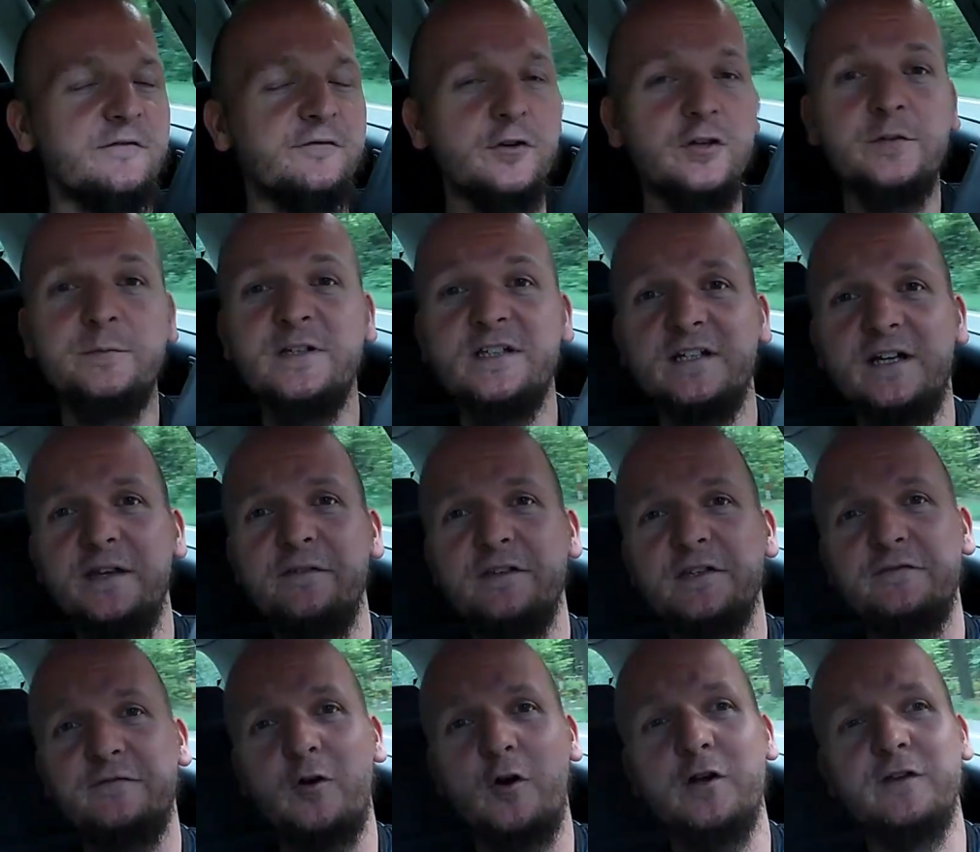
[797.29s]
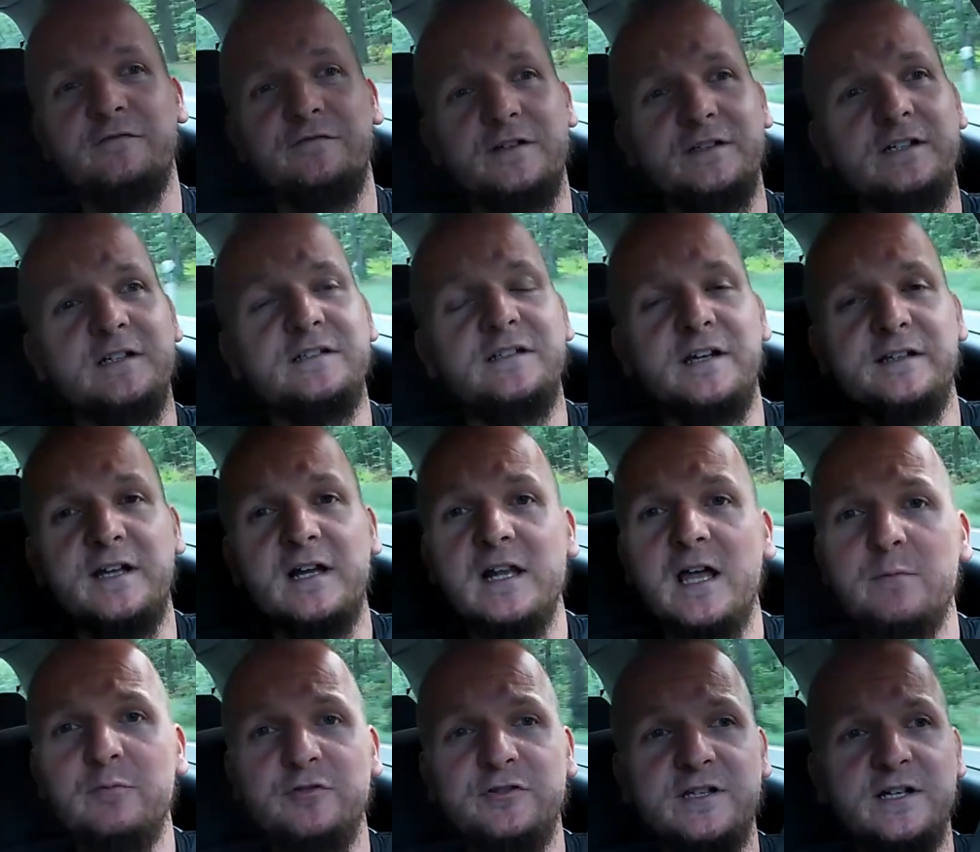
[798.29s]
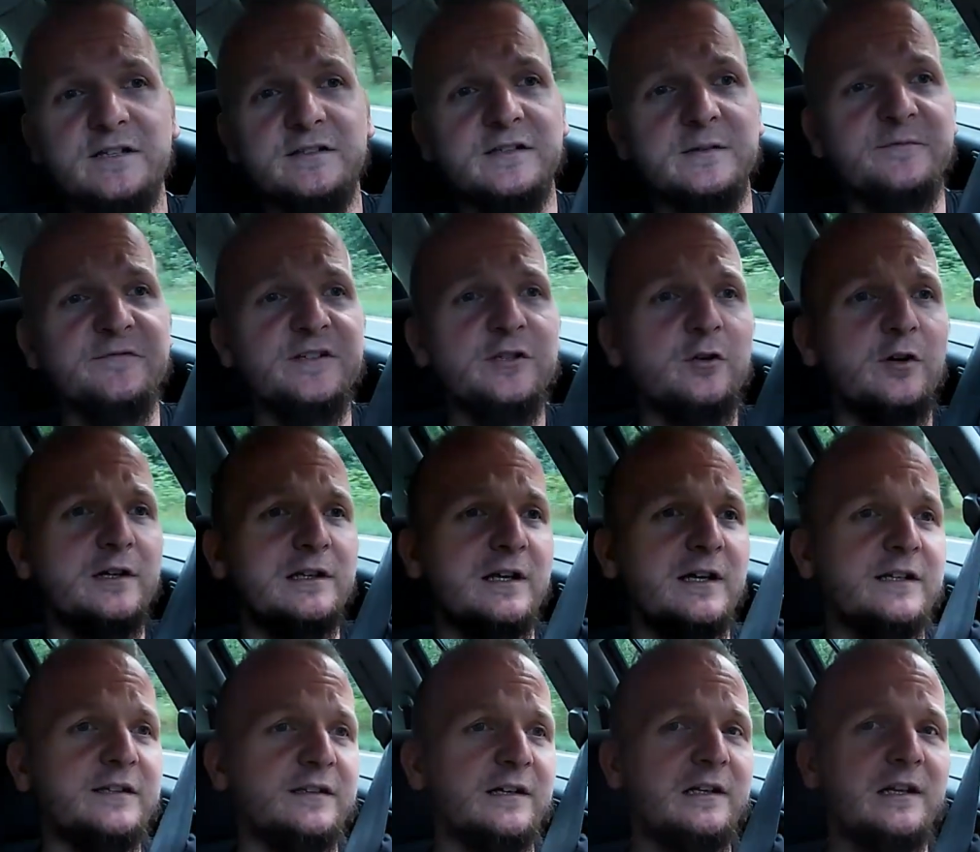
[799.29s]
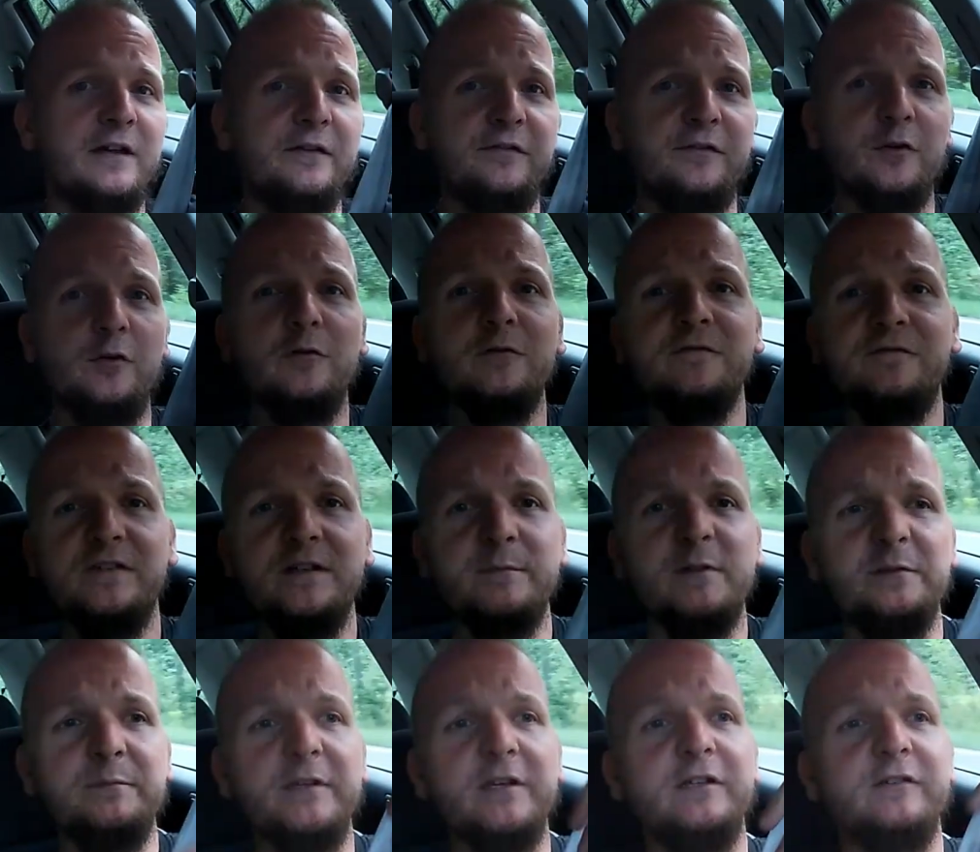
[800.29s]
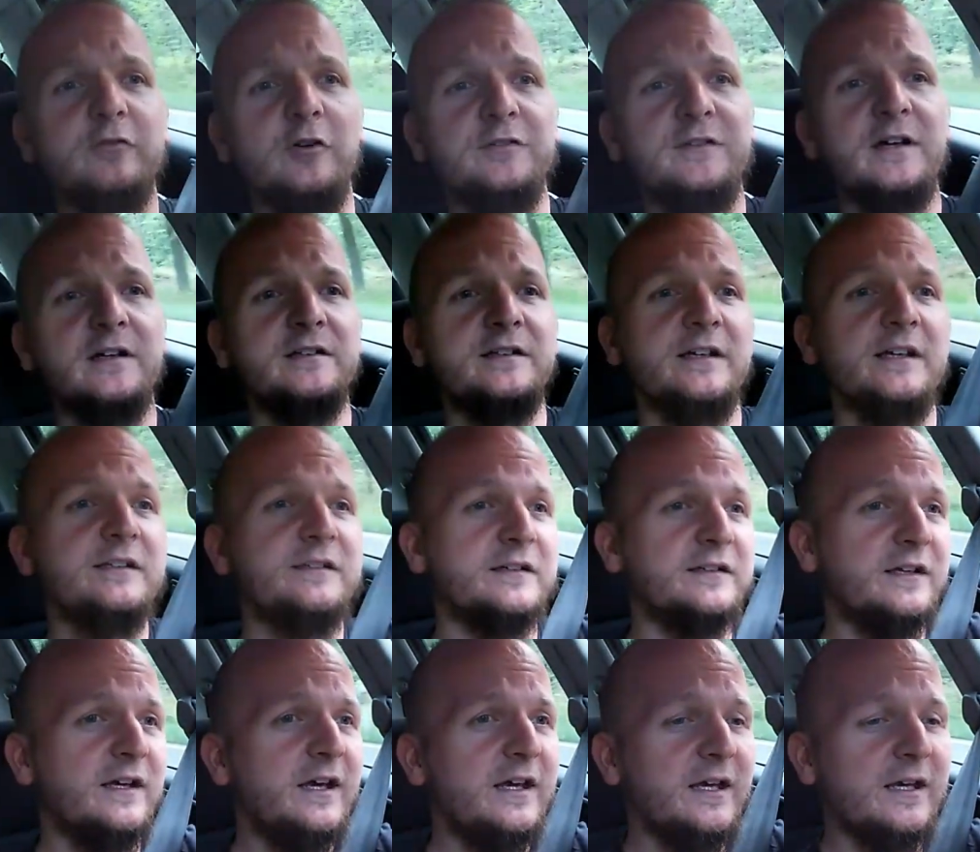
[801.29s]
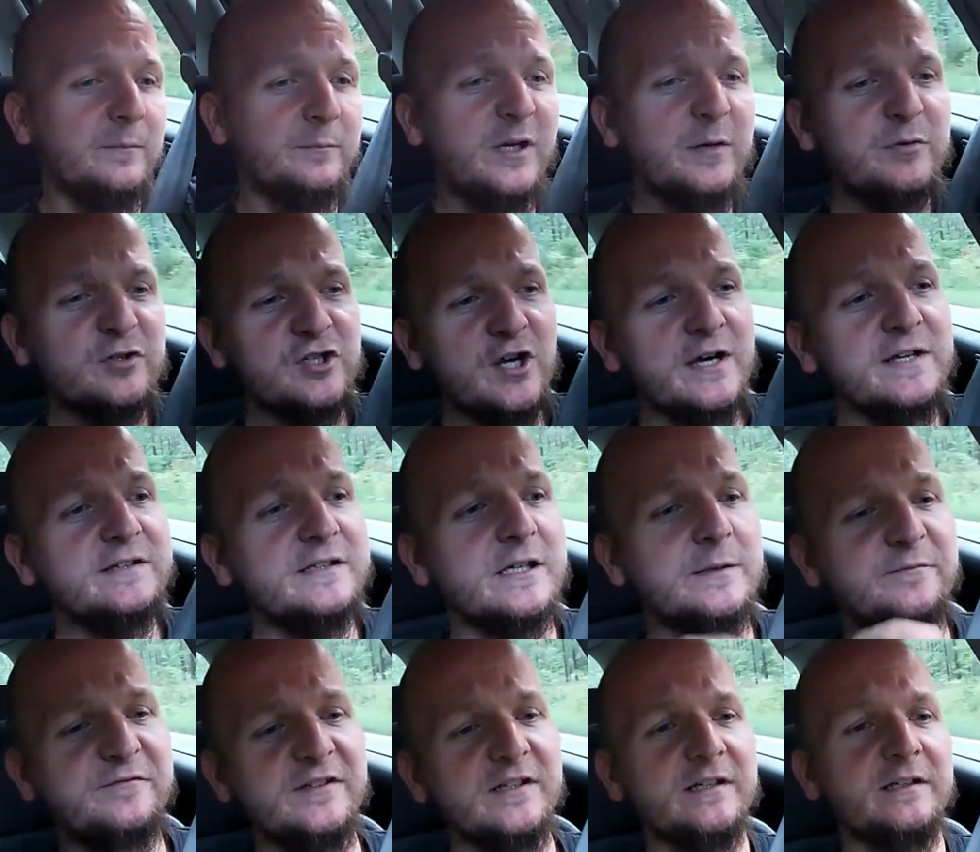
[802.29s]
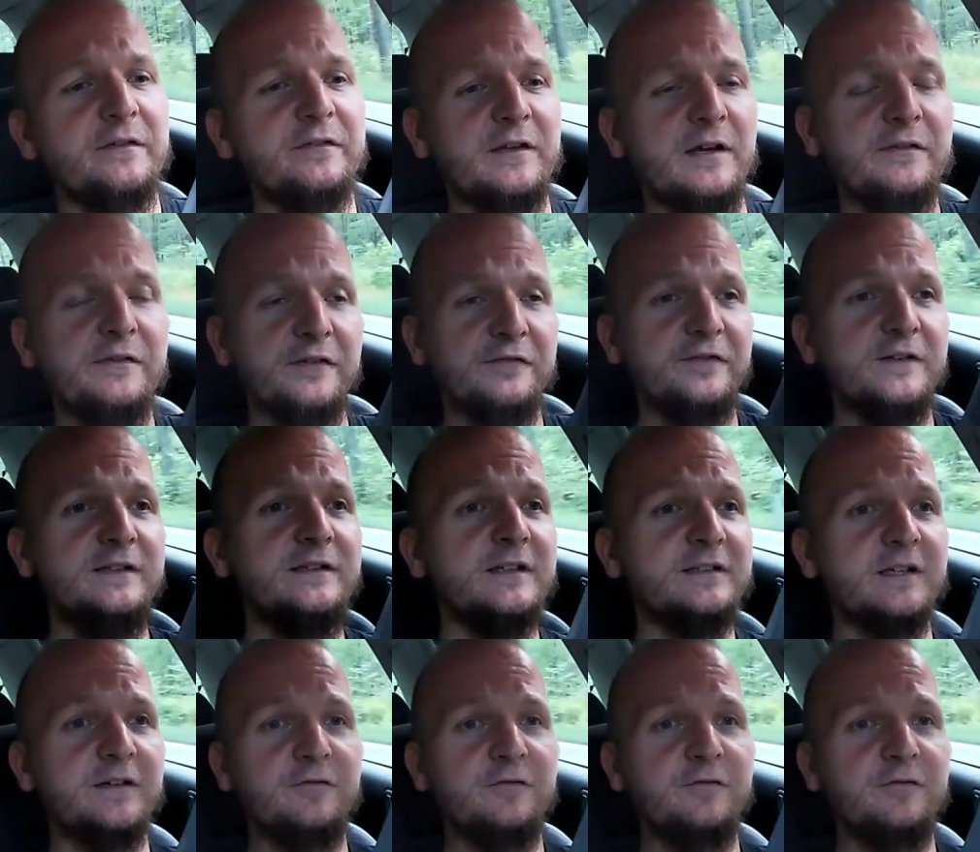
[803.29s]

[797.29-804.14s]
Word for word: Würde mich riesig freuen, wenn ihr den Kanal abonniert, dem Video ein Like da lasst, irgendwie mit mir in Kontakt tretet, mir Bescheid gebt, wie ihr das Ganze findet.